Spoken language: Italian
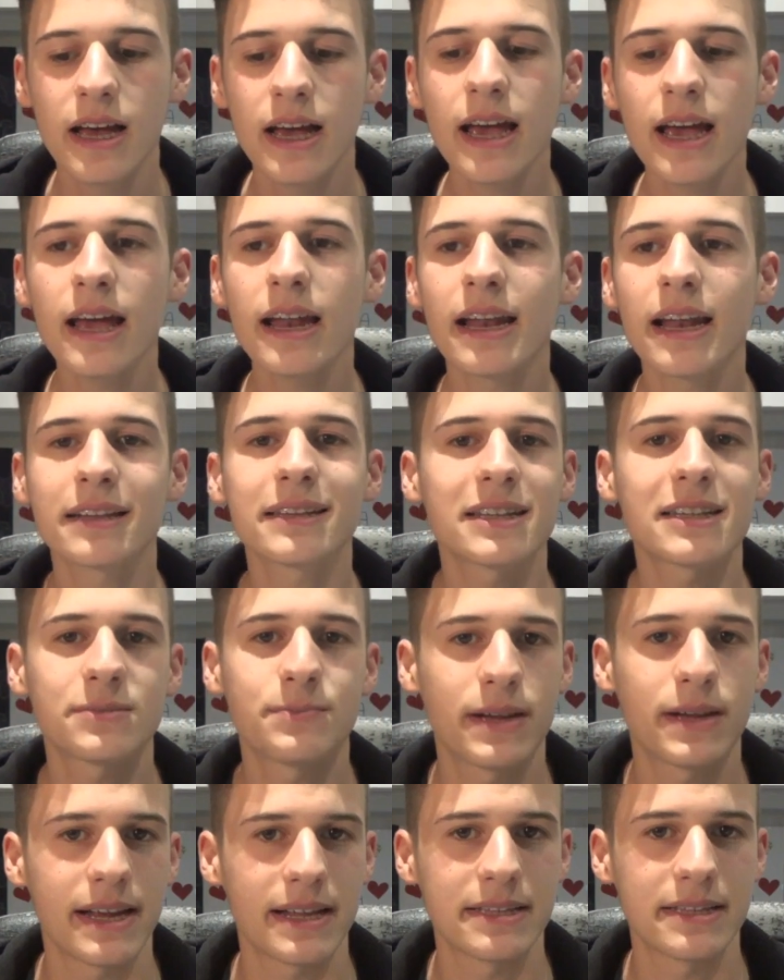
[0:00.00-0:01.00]
è la
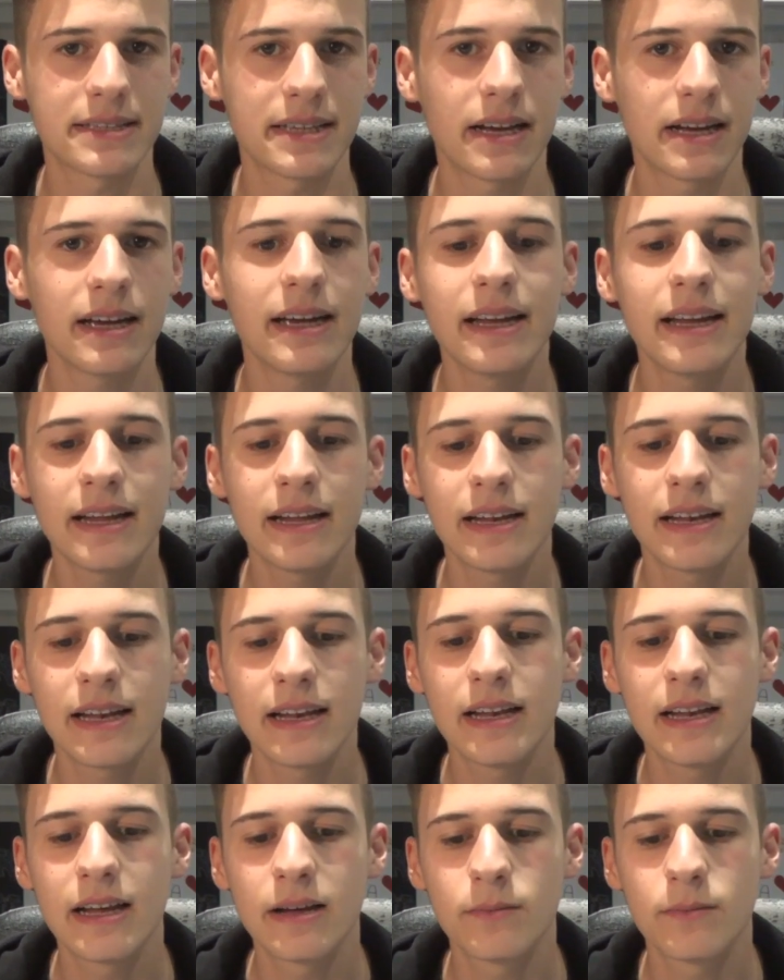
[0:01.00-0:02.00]
trasparenza e
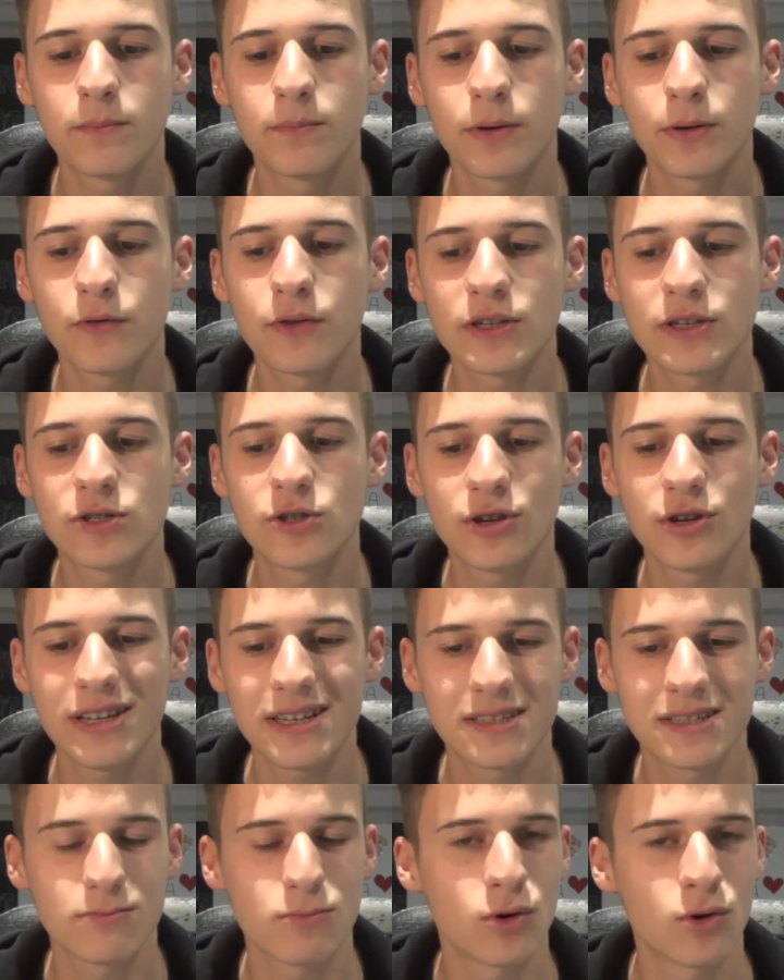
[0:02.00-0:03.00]
il
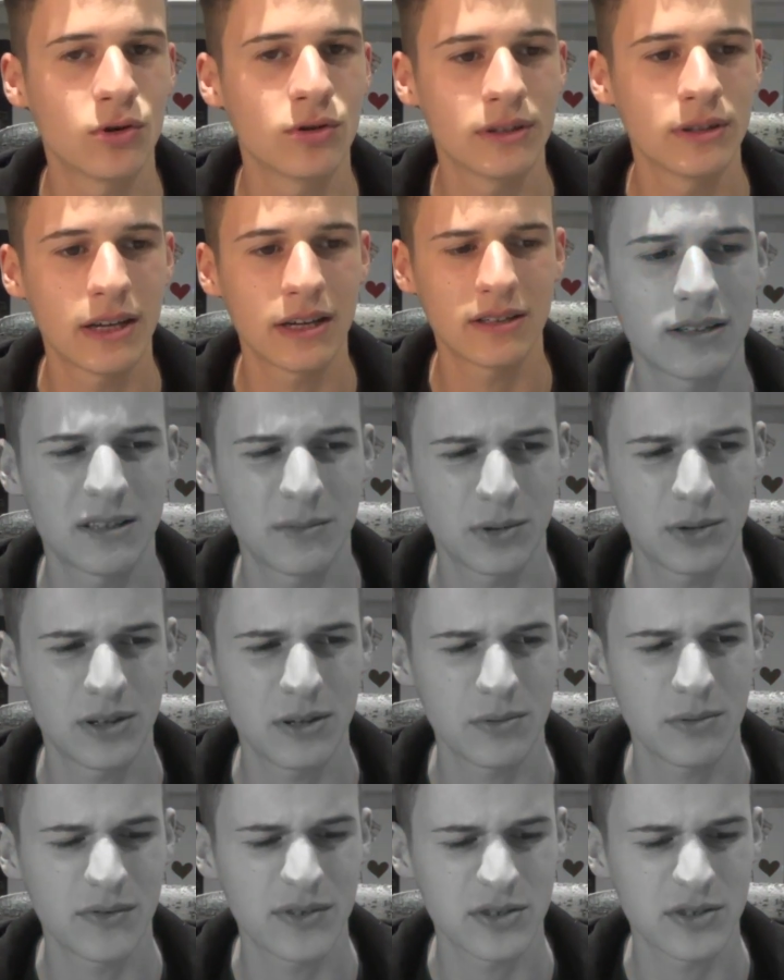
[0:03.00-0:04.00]
professionismo, da, se può
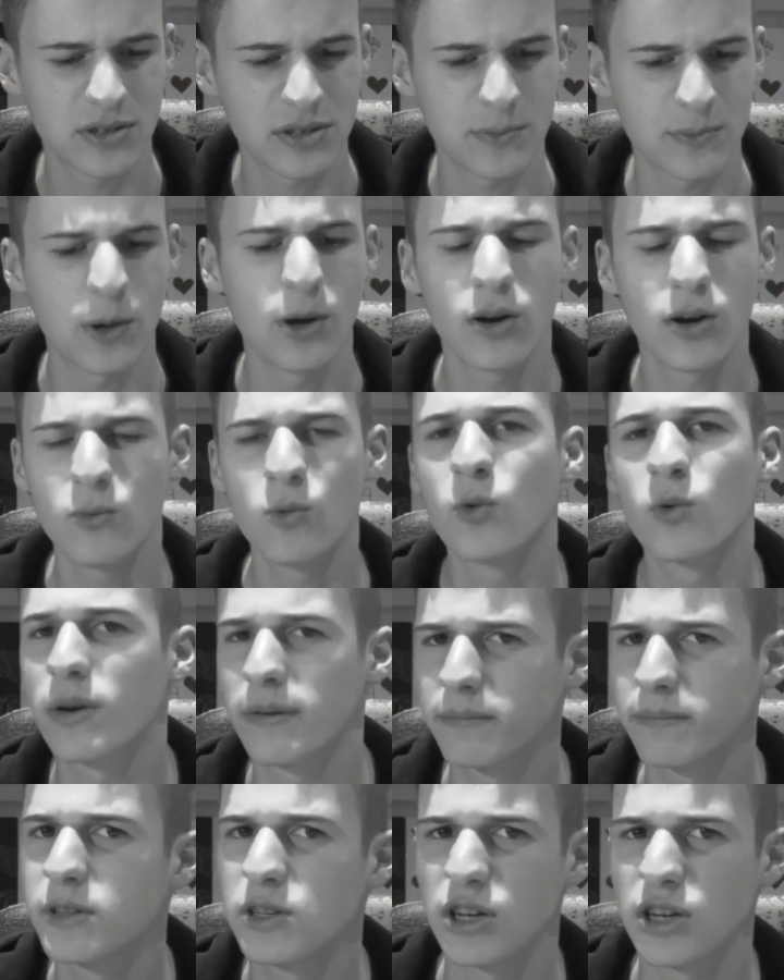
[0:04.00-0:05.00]
dire professionismo, comunque
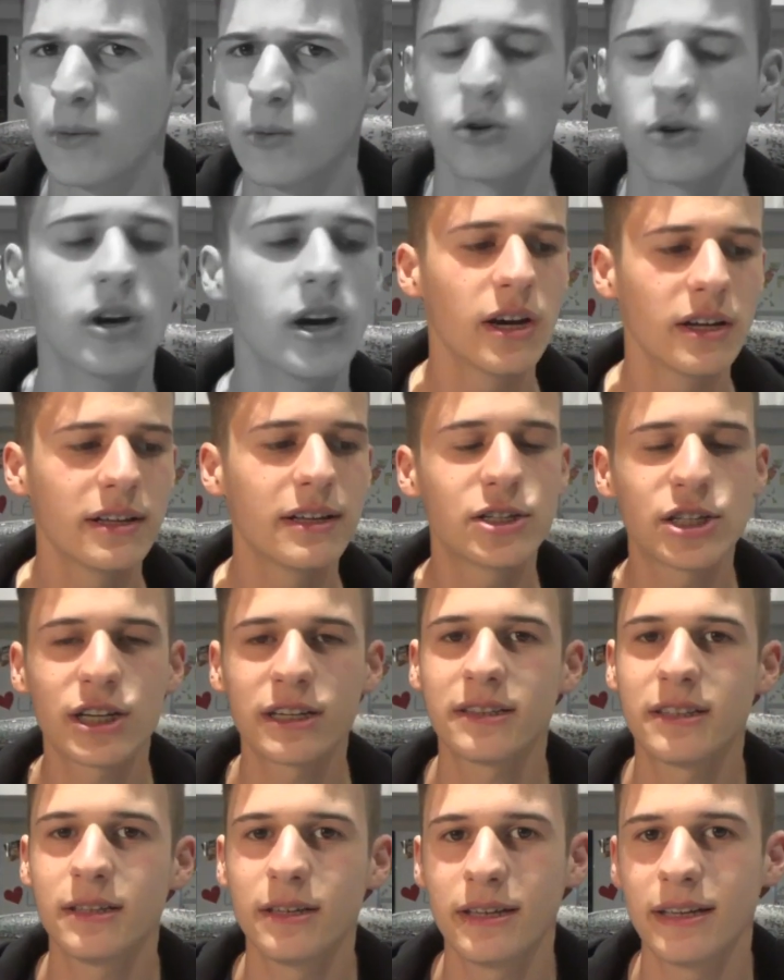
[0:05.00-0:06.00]
diciamolo, da
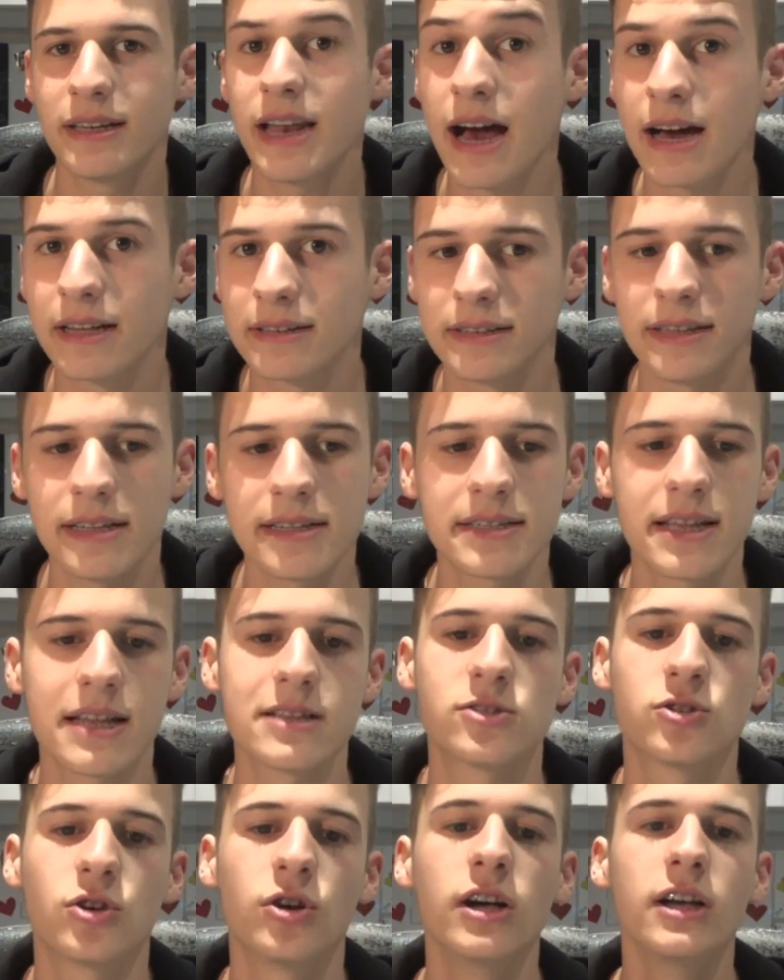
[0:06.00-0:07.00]
certi lati, nel
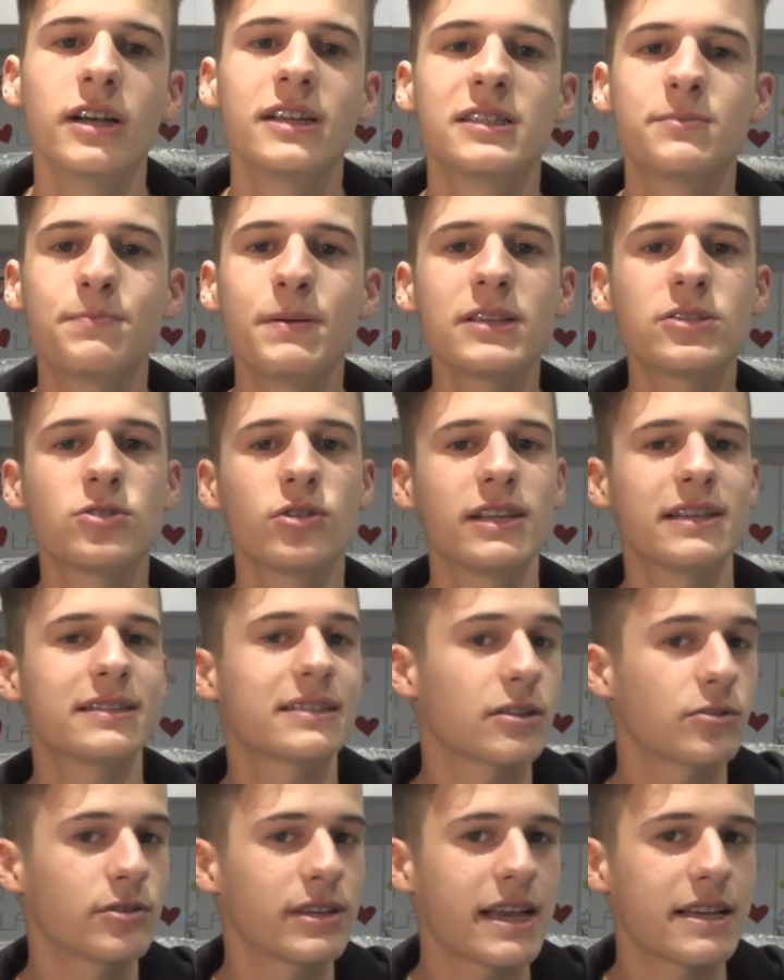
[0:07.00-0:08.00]
senso spesso gli è
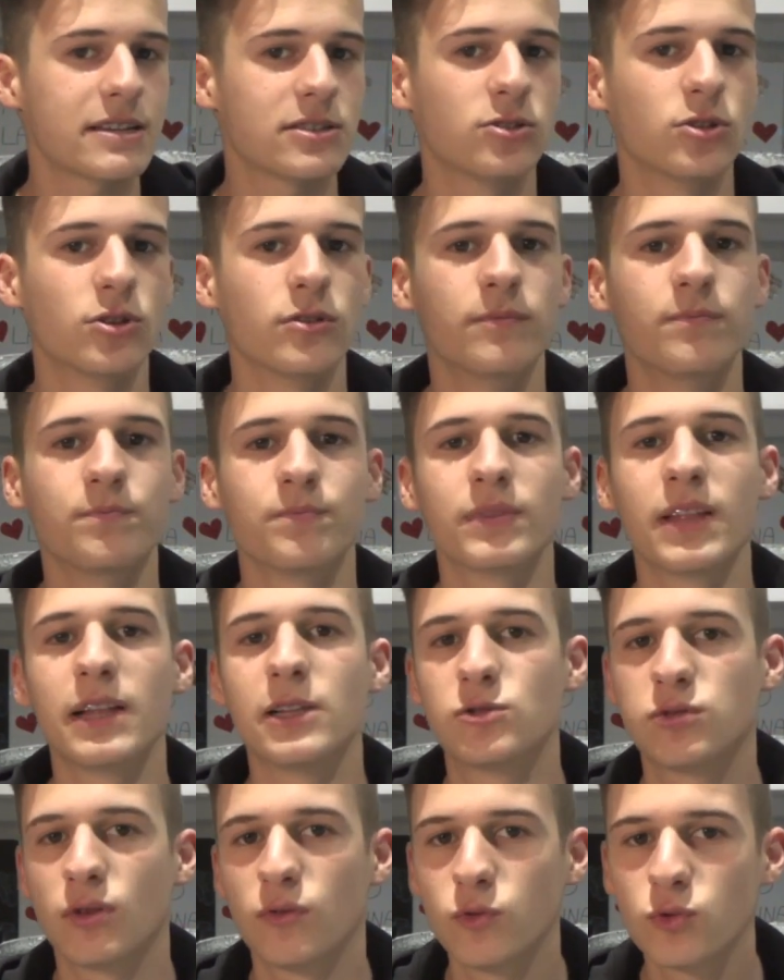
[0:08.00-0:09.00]
stato chiesto mm,
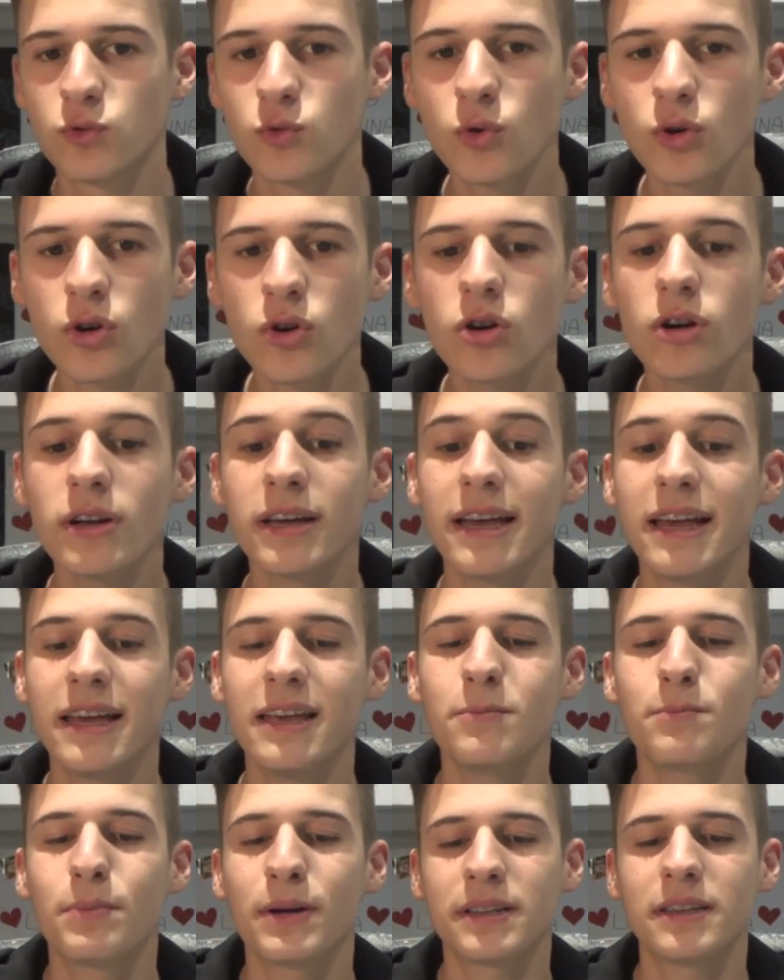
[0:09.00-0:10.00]
del suo futuro e
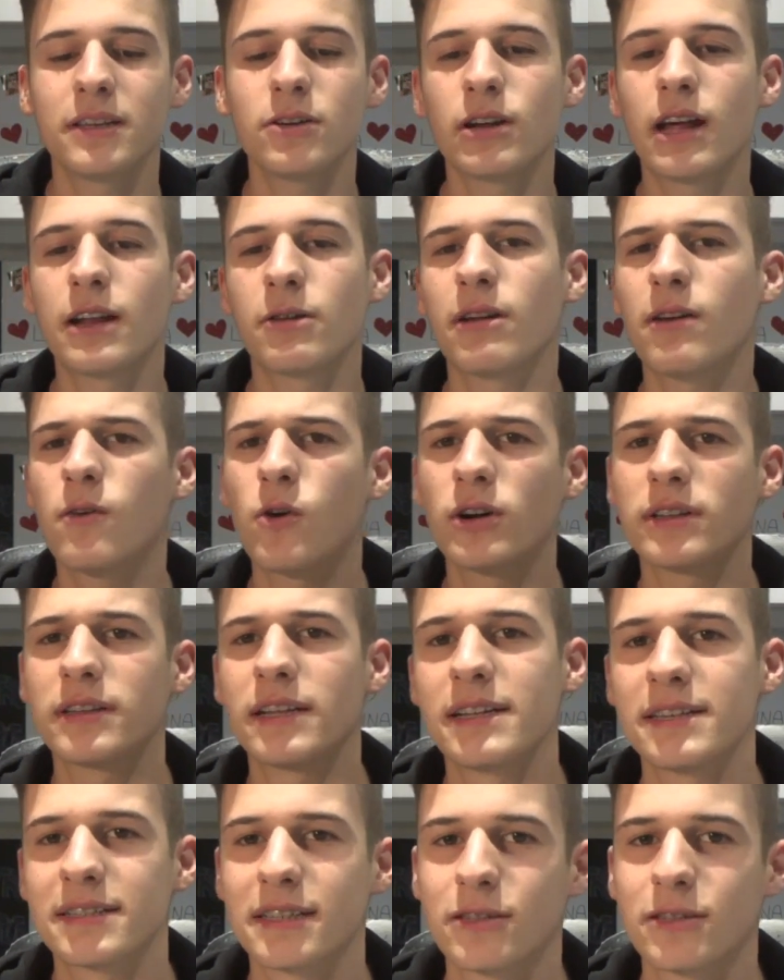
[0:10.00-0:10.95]
in particolare una volta gli è